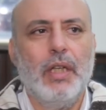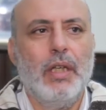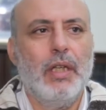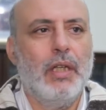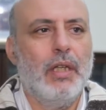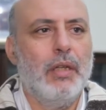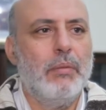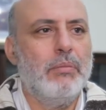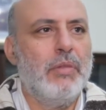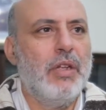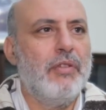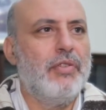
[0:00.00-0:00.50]

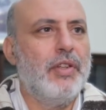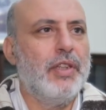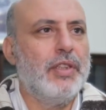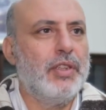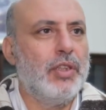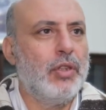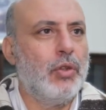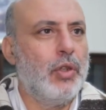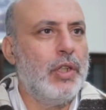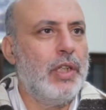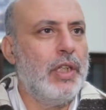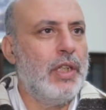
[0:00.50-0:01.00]
ما
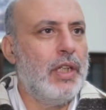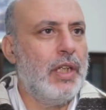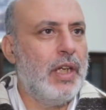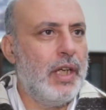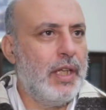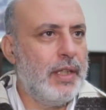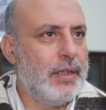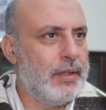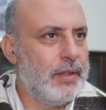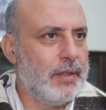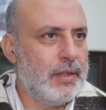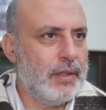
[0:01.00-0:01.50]
فاتوا
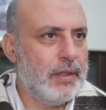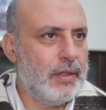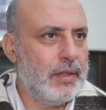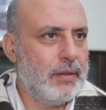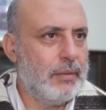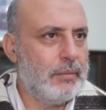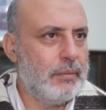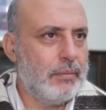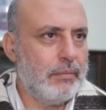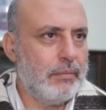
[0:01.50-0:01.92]
الا ان